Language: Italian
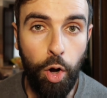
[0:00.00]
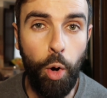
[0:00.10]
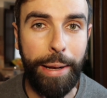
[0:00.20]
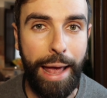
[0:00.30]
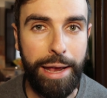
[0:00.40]

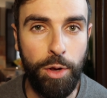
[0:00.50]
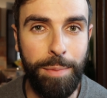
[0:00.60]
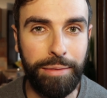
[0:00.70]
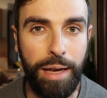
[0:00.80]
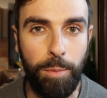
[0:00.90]
Ok,
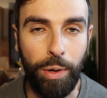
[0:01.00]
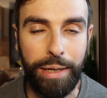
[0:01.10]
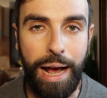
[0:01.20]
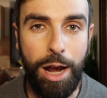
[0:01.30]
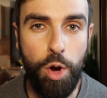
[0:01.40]
noi mandiamo
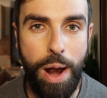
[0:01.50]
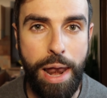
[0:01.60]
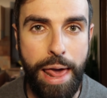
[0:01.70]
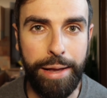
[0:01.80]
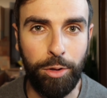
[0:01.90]
il gallo a
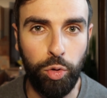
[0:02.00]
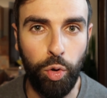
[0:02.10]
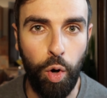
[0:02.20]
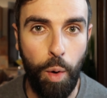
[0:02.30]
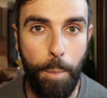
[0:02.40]

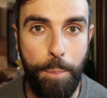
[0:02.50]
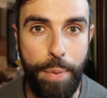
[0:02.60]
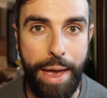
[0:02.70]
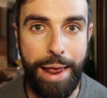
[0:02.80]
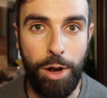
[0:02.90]
letto
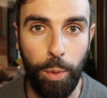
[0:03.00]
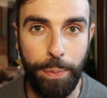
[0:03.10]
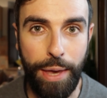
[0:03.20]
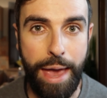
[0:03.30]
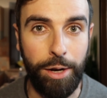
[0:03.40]
bello
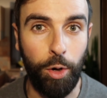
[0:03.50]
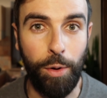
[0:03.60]
pieno,